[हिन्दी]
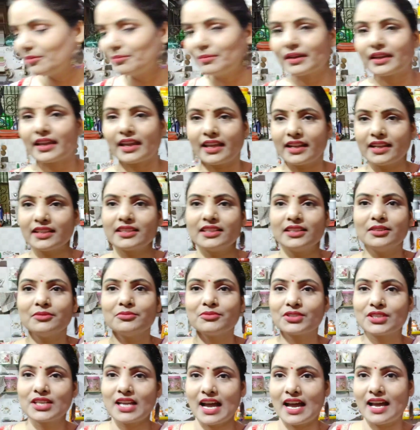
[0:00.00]
मैं कह रही थी ना
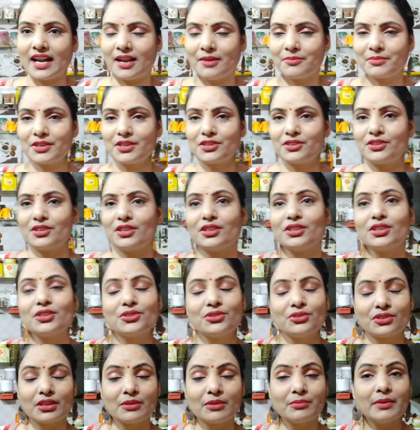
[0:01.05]
मुझे आराम की जरूरत है
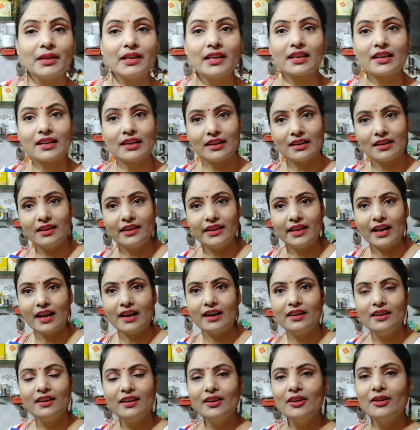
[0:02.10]
जो कि मैंने कर लिया
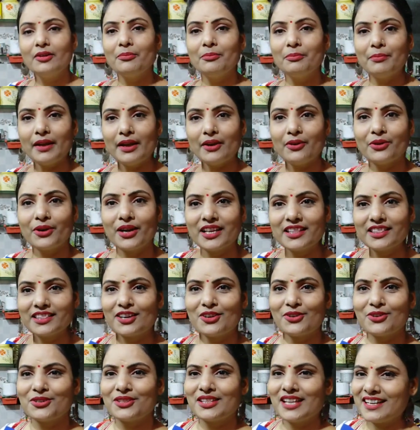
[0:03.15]
मैं हो गई
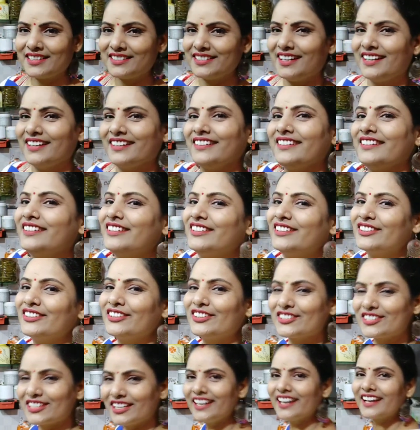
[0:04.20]
तरोताजा
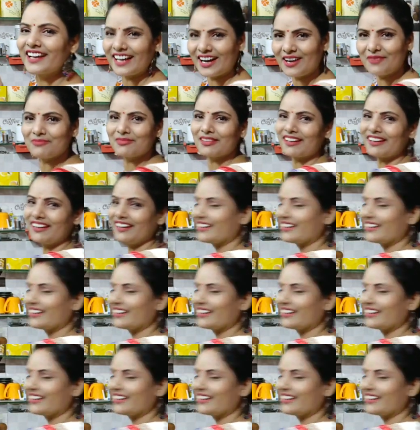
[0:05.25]
तो चलिए काम कर